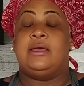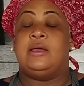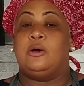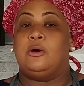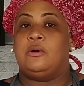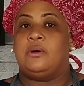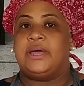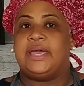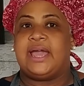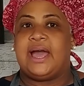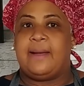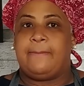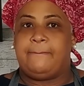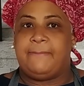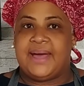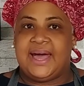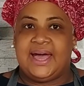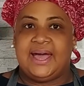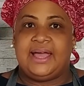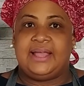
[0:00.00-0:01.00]

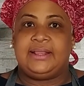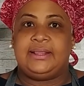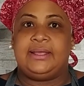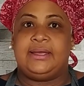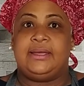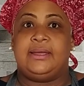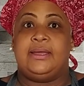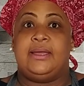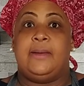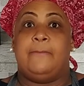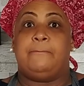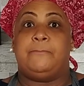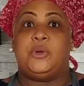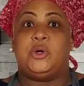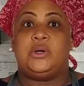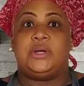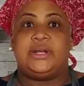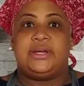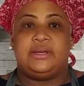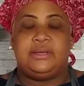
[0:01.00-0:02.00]
goiabada,
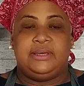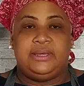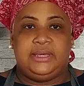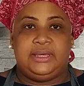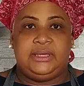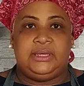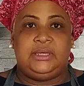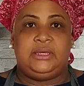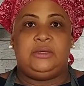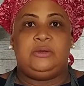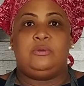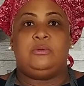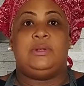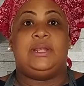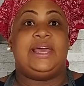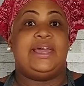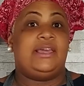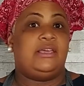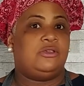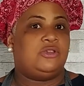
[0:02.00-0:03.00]
moranguinho,
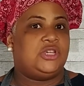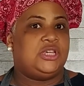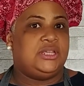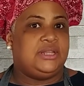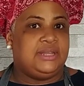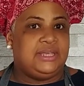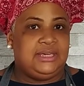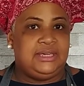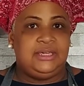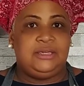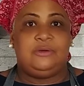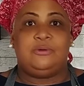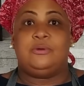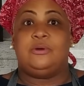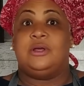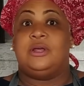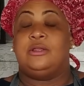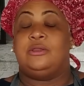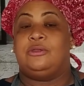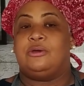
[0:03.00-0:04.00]

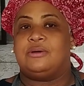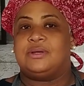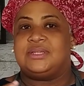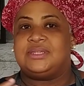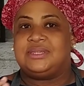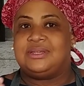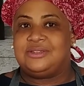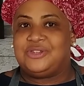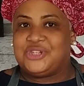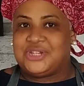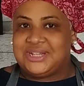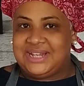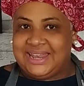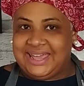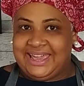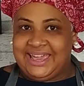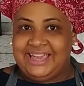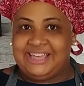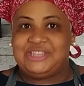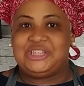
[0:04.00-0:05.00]
leitinho, doce de
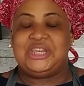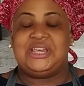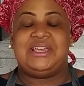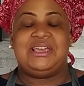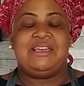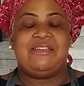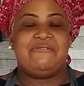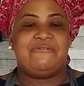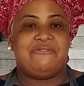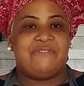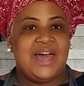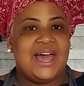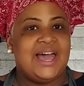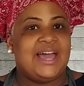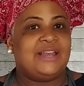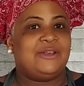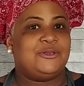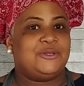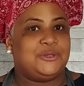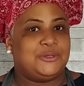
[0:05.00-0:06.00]
leite e
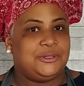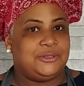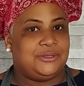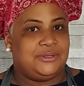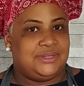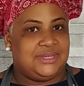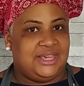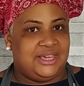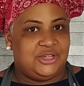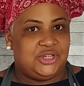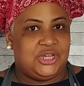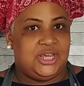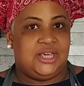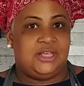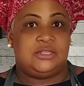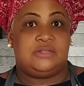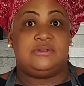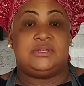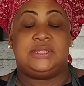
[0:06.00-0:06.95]
vários outros recheios.